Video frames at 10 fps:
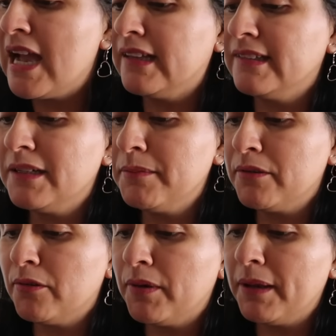Así que
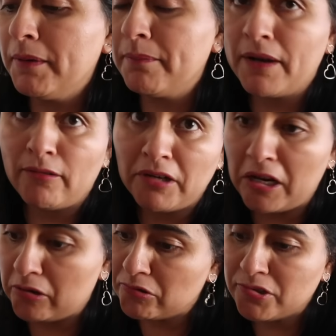mejor voy a preparar un
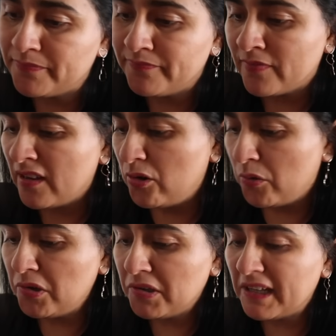arroz. Lo
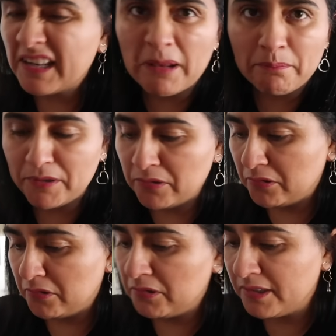bueno que es rápido,
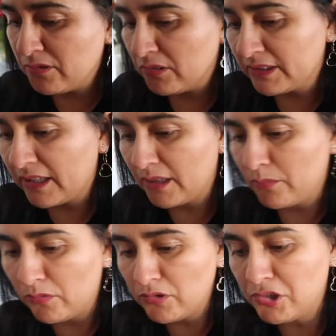eso no tarda
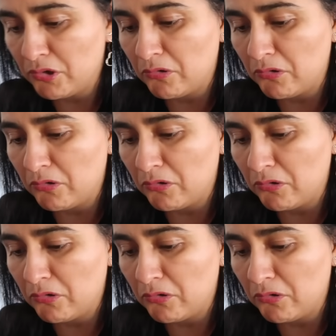mucho.